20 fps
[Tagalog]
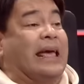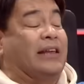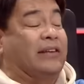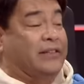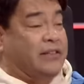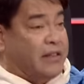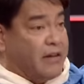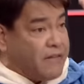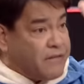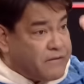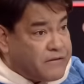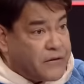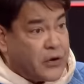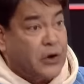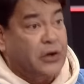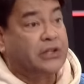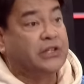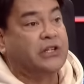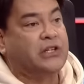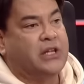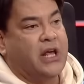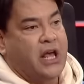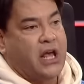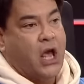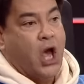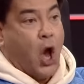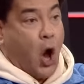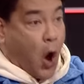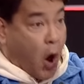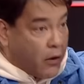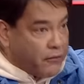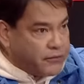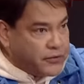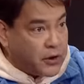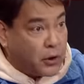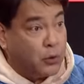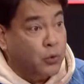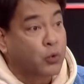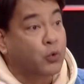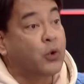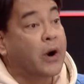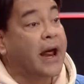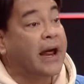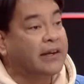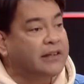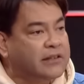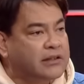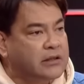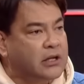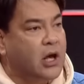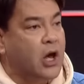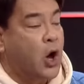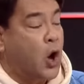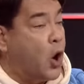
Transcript: is the first day of the rest